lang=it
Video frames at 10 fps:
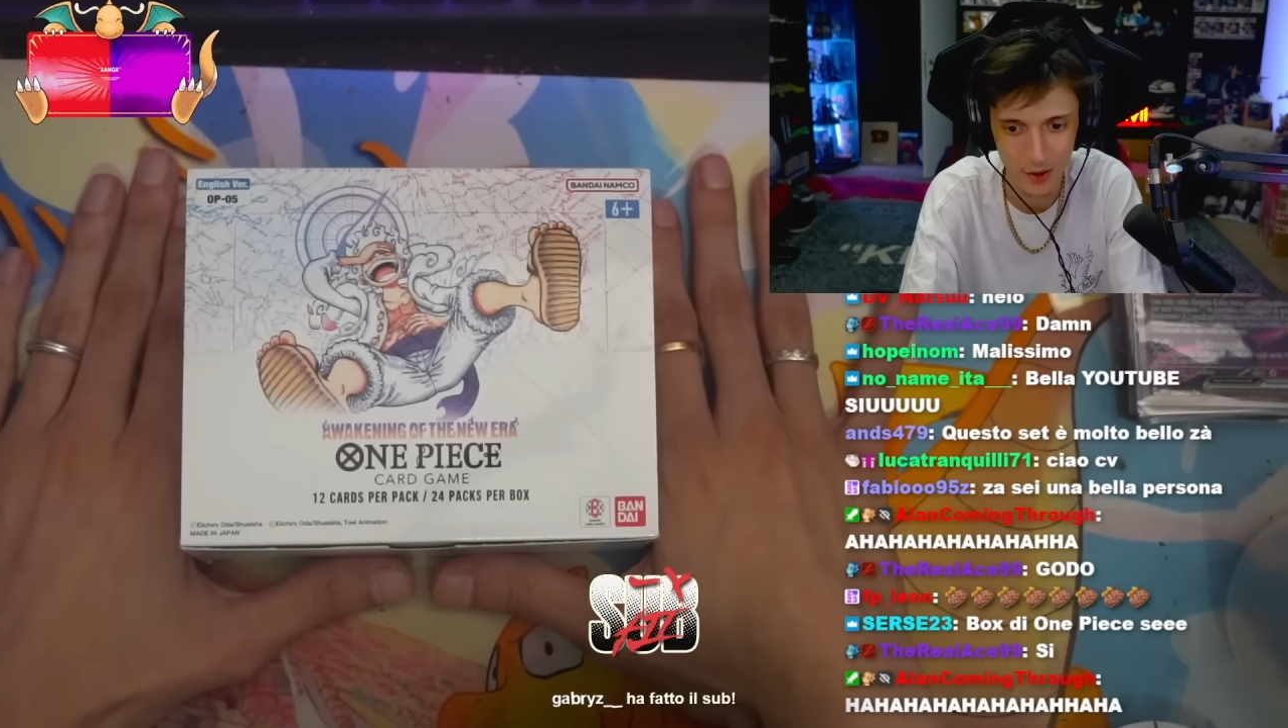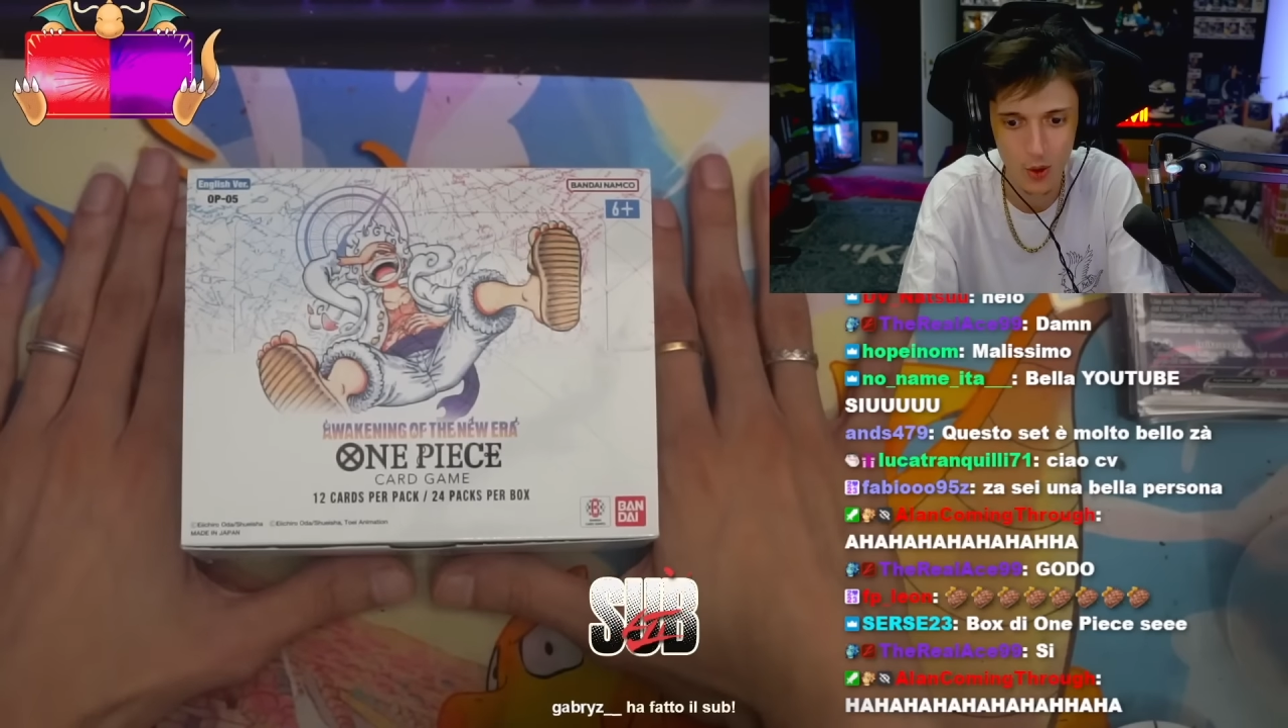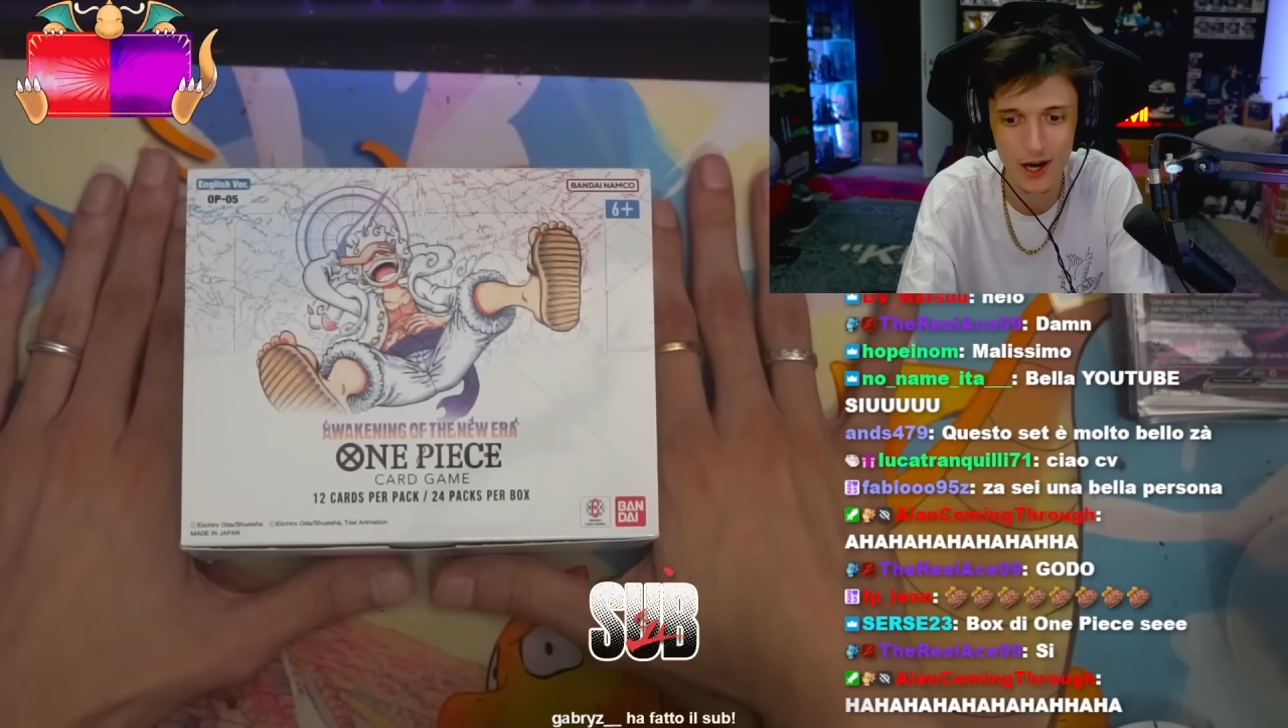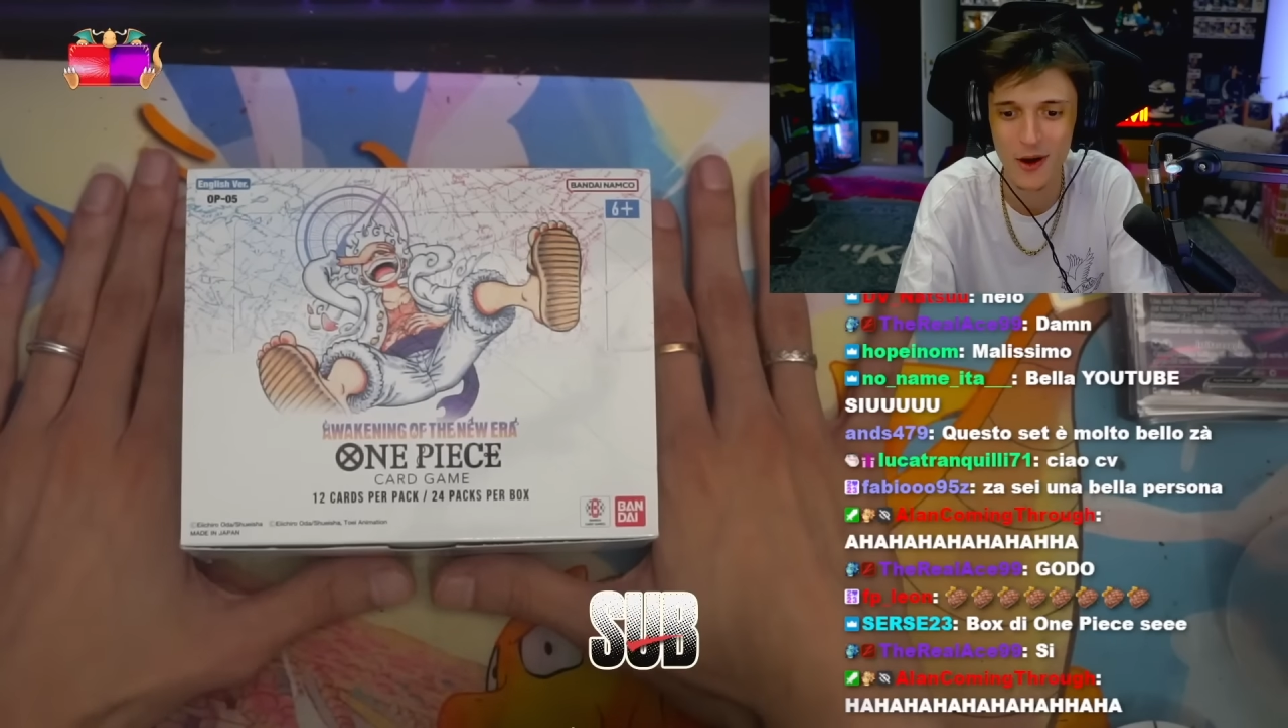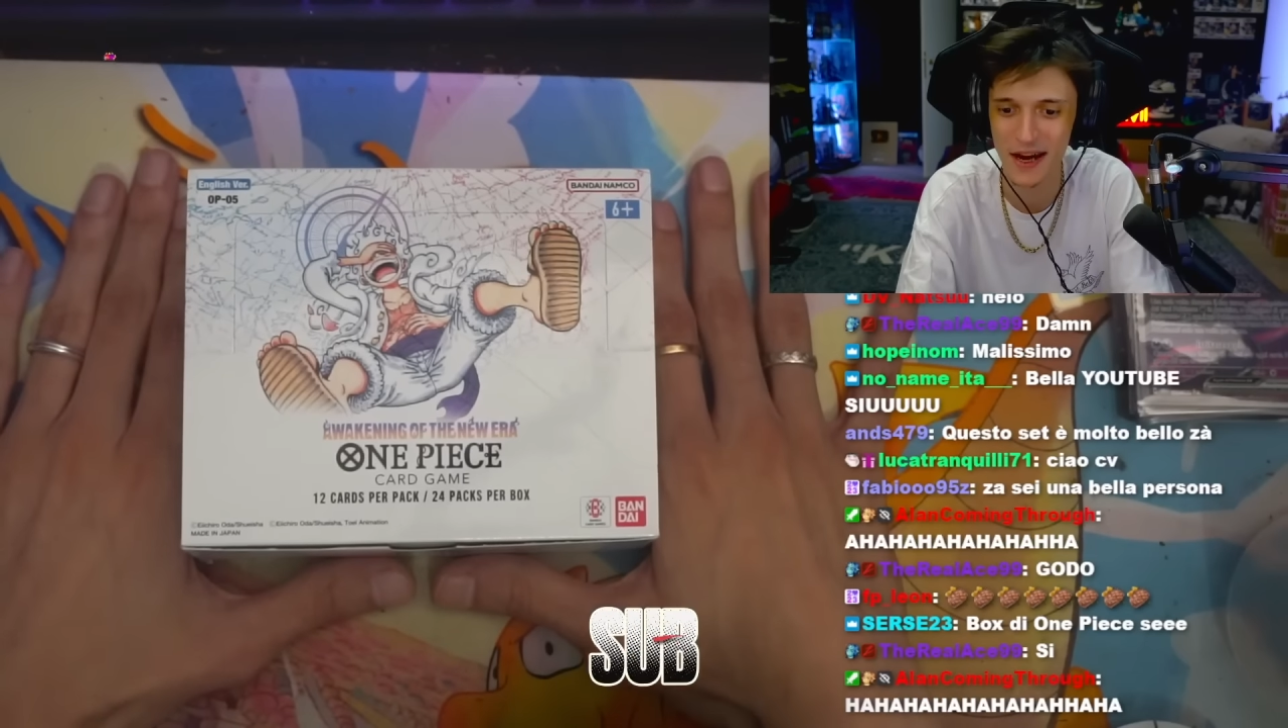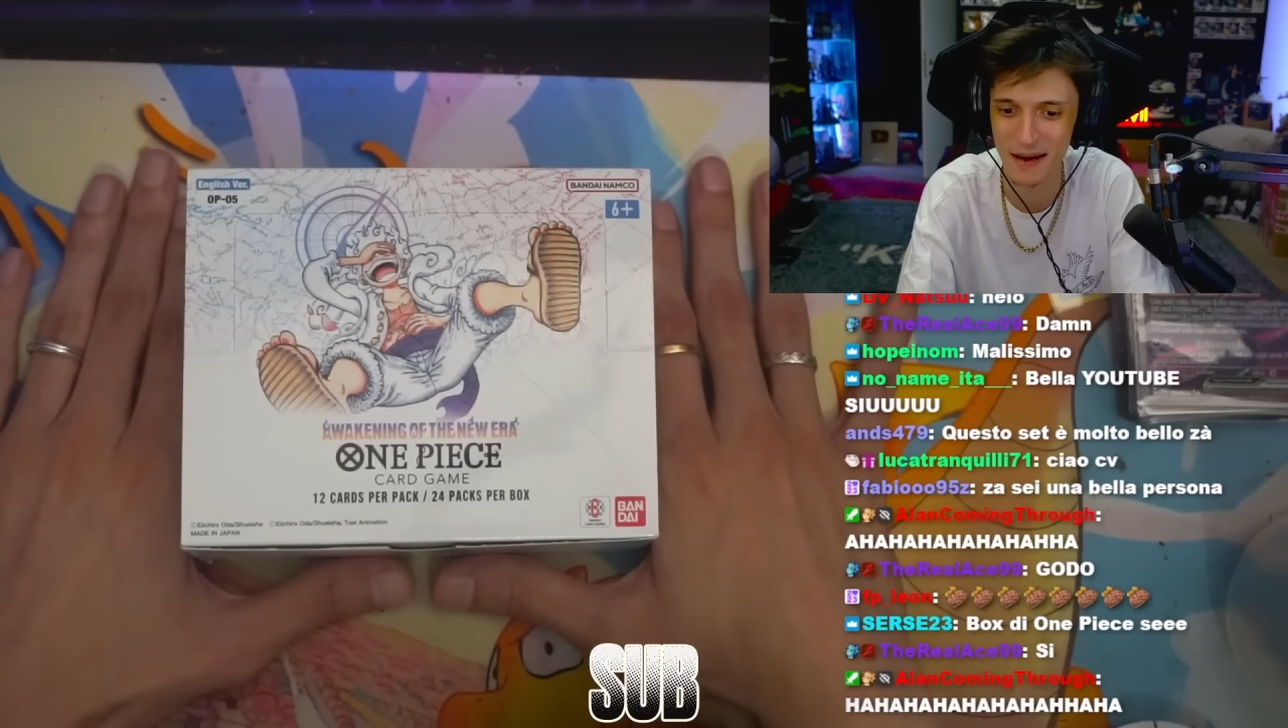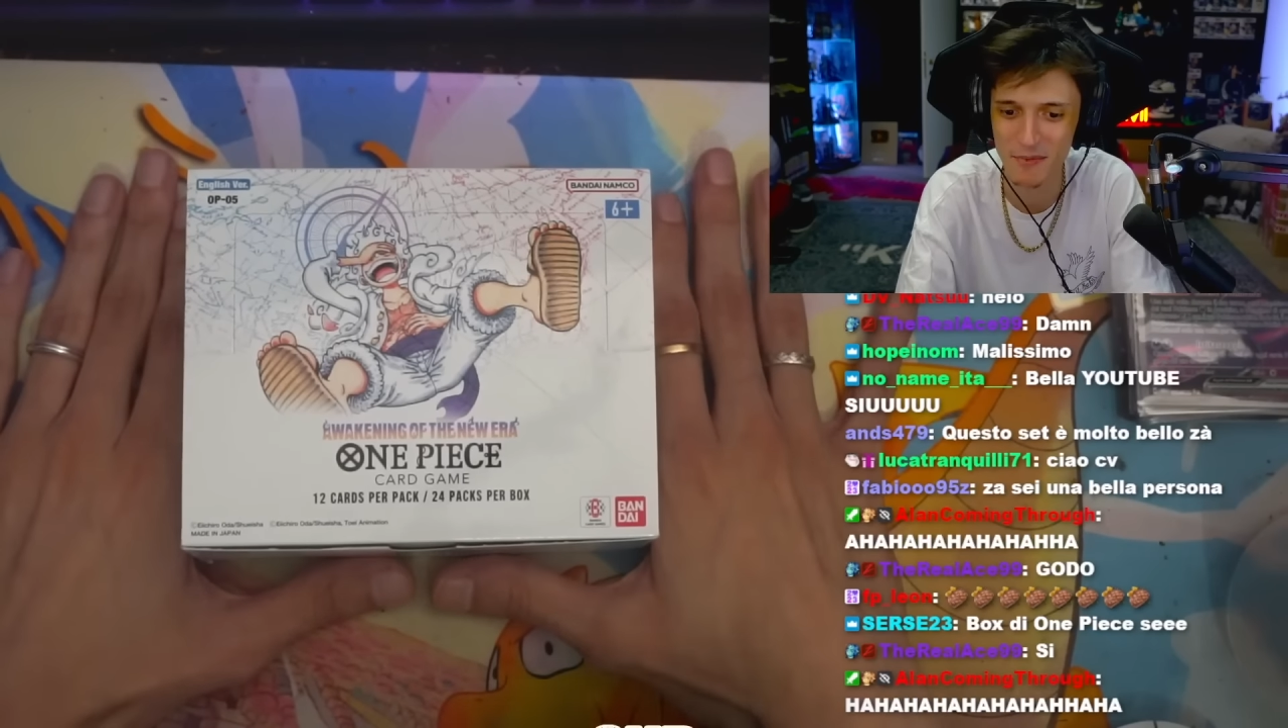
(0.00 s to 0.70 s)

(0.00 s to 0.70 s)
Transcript: quello era il